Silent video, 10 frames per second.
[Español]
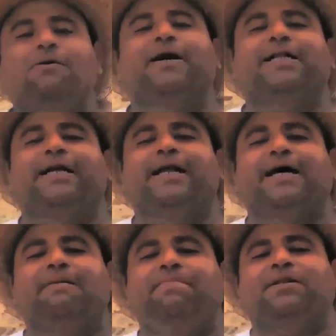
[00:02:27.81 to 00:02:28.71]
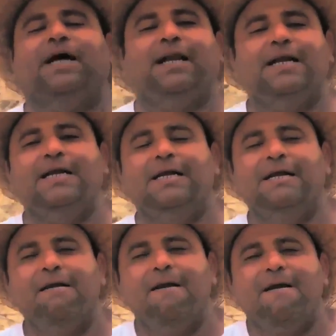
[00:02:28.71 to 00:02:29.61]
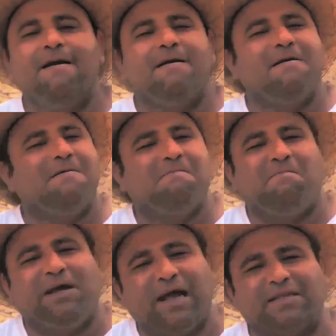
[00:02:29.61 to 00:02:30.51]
lo que tenía que pasar. Me da